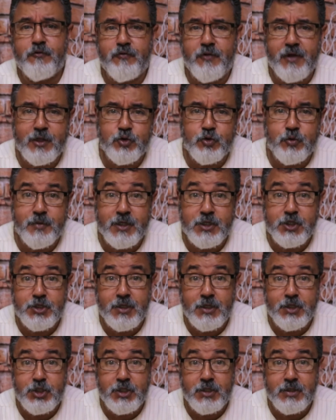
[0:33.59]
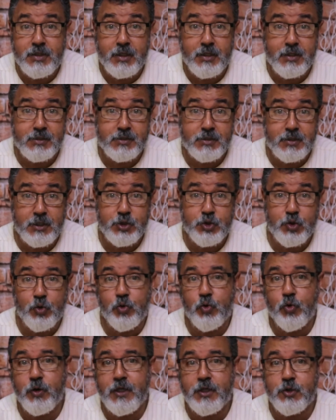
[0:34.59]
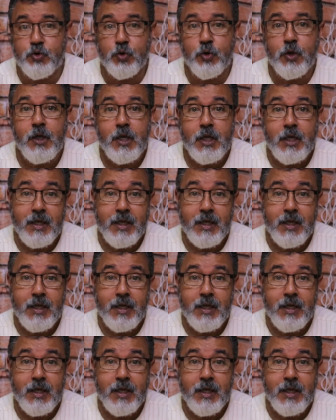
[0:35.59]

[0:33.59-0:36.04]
fato bastante interessante ocorrido